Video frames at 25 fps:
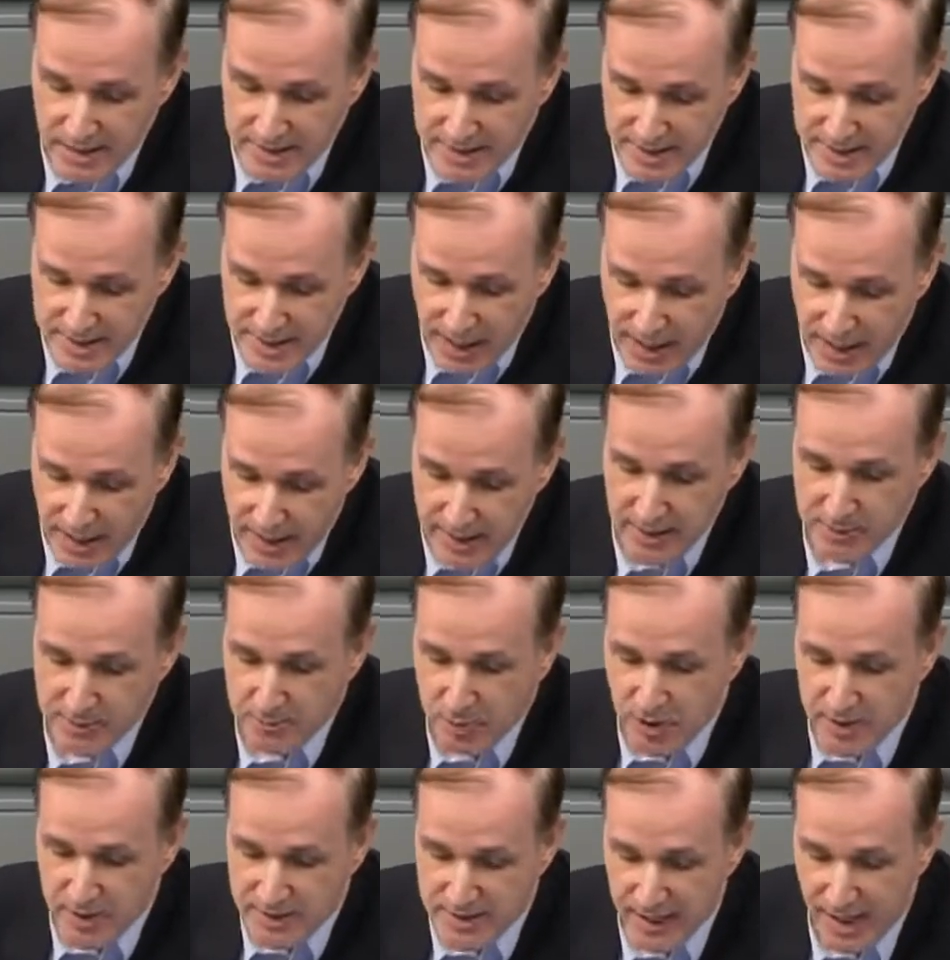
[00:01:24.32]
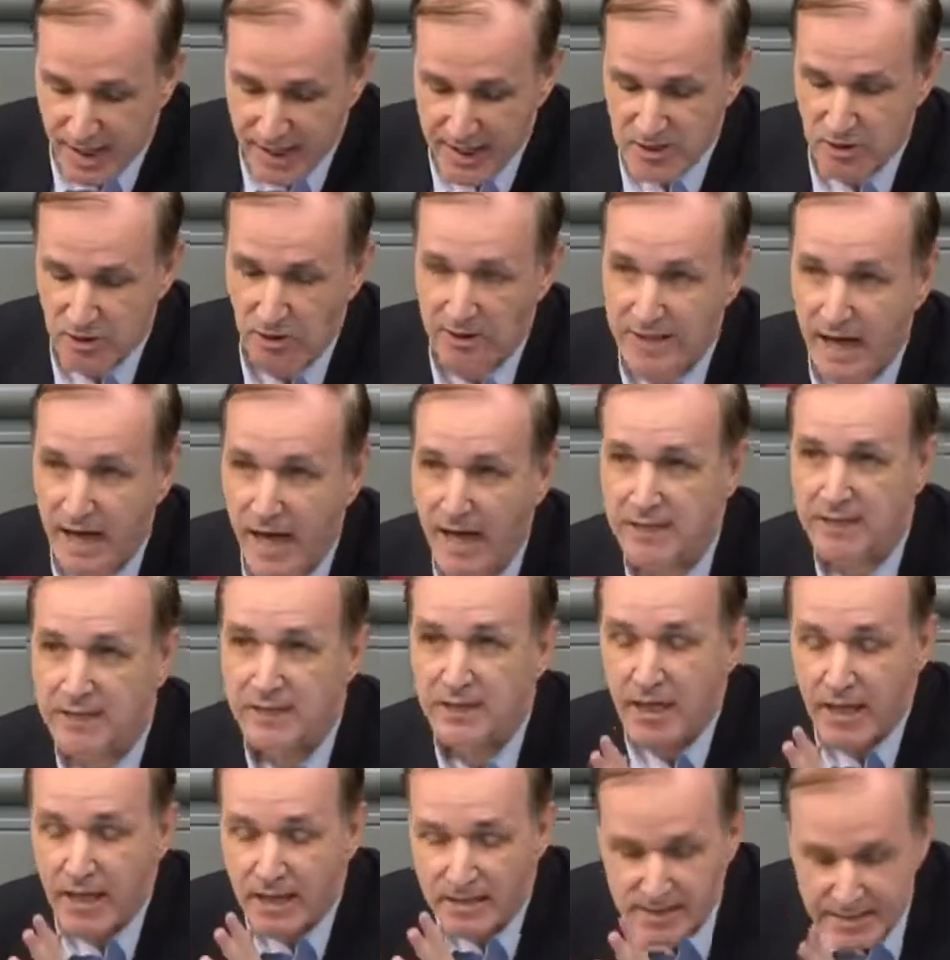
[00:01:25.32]
der Sicherheit,
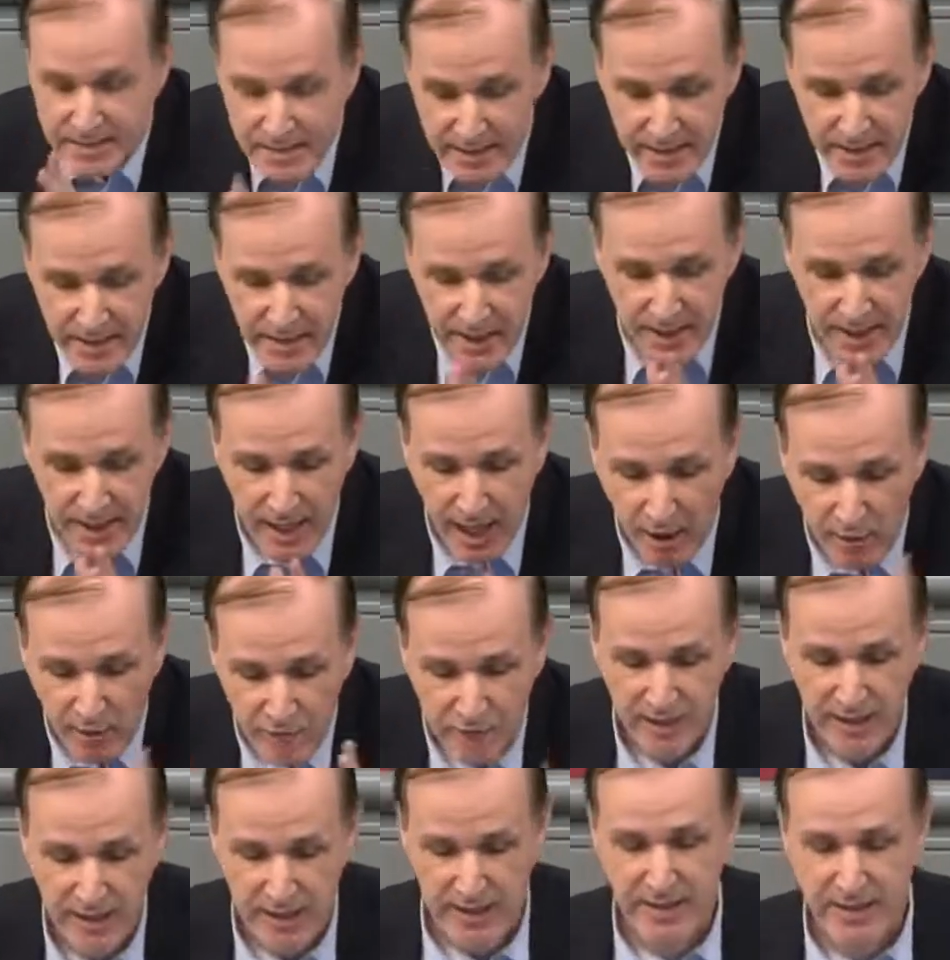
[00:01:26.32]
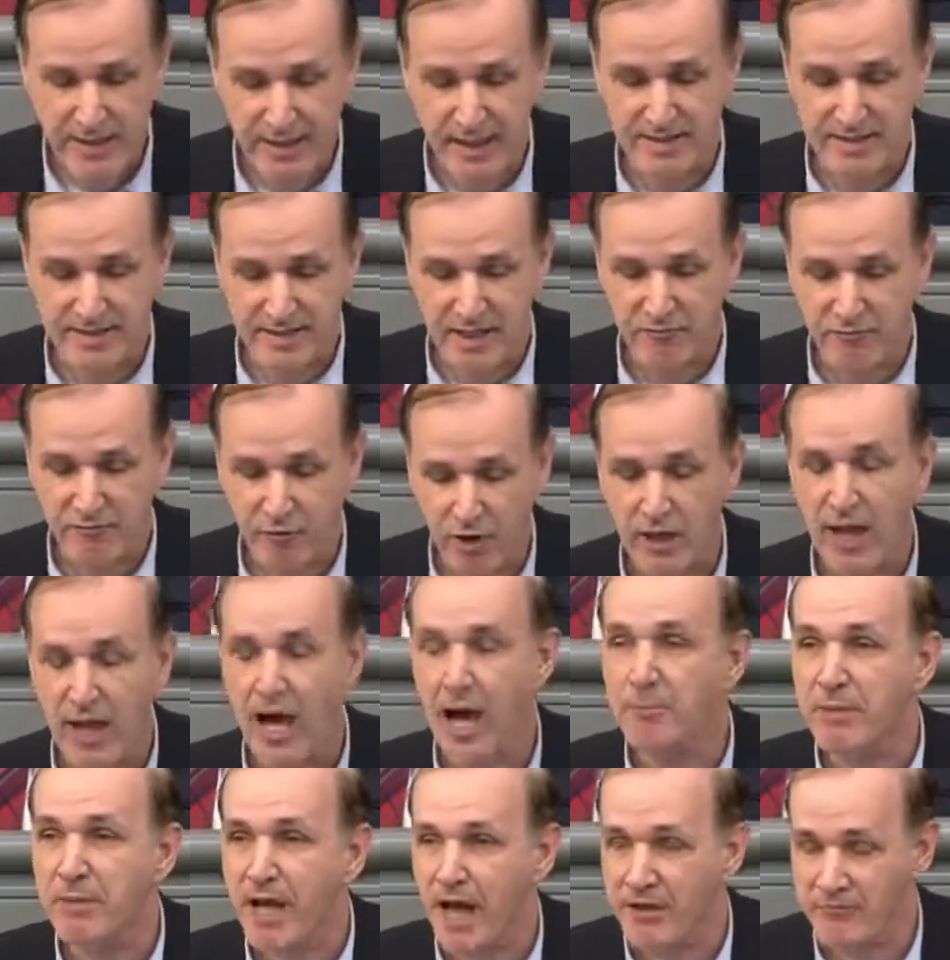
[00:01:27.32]
Polizeisoldaten, die laufen Ihnen jetzt davon,
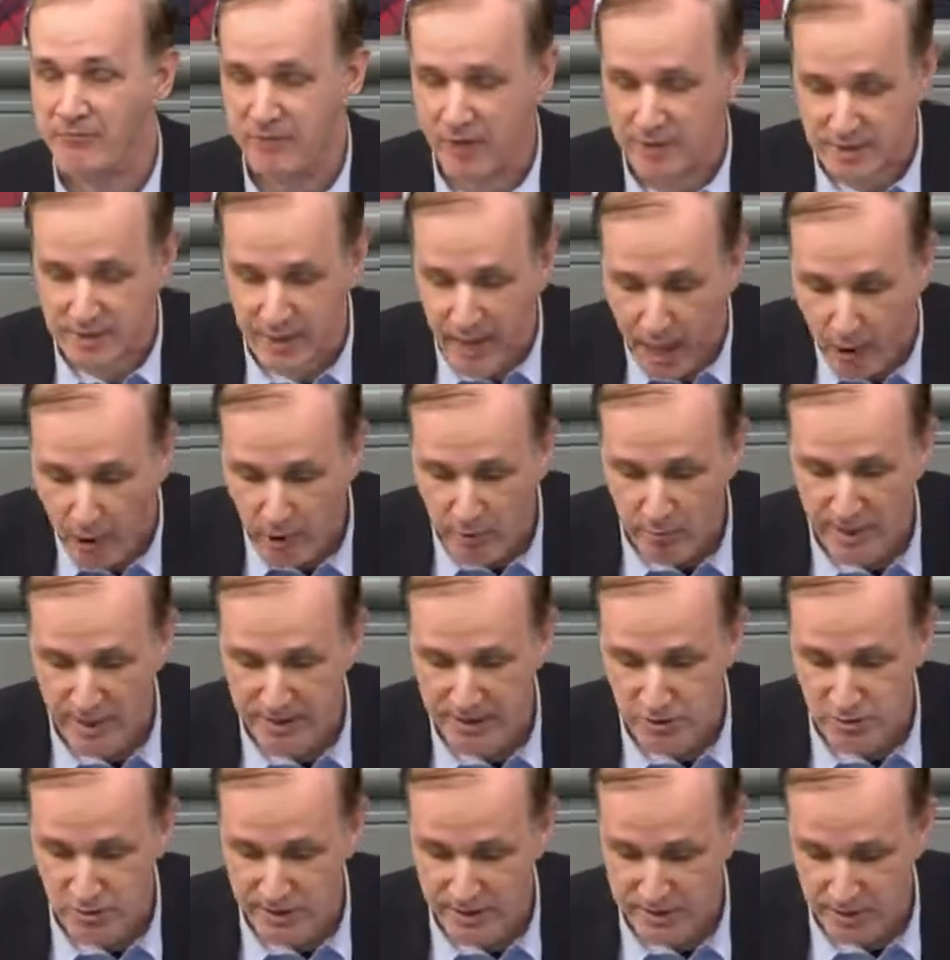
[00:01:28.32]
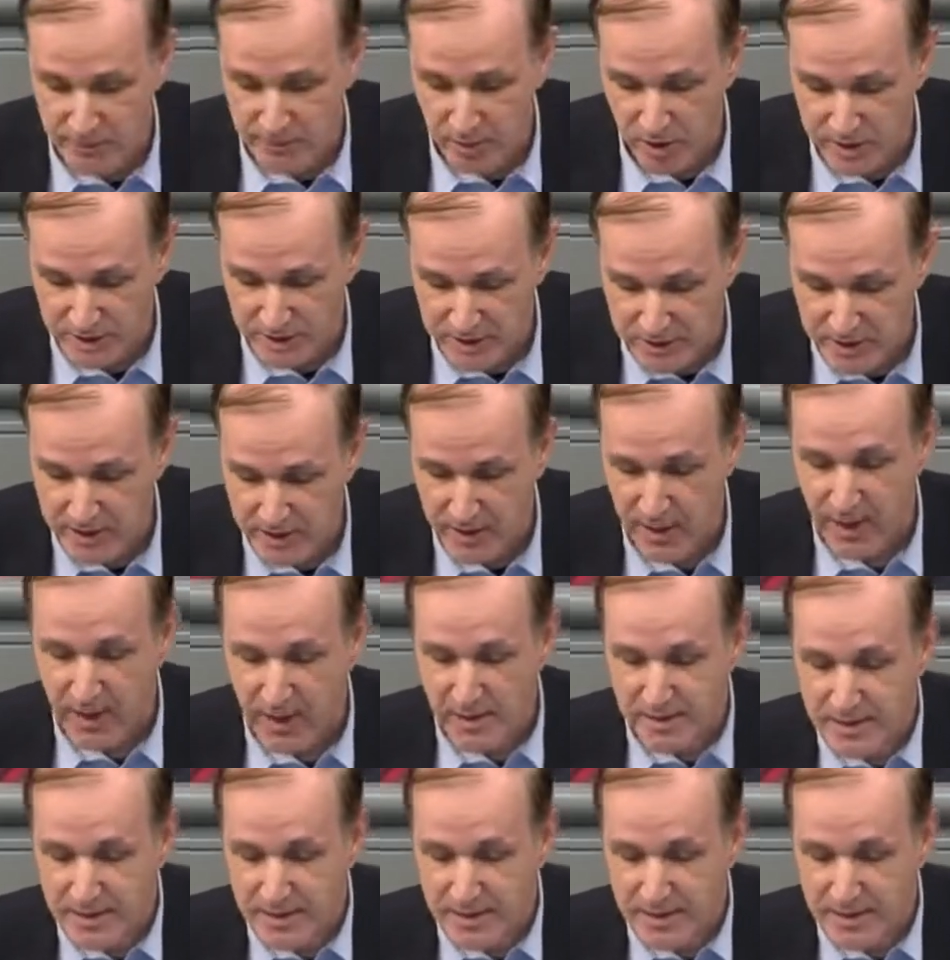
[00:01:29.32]
haben kein Vertrauen mehr zu dieser Politik.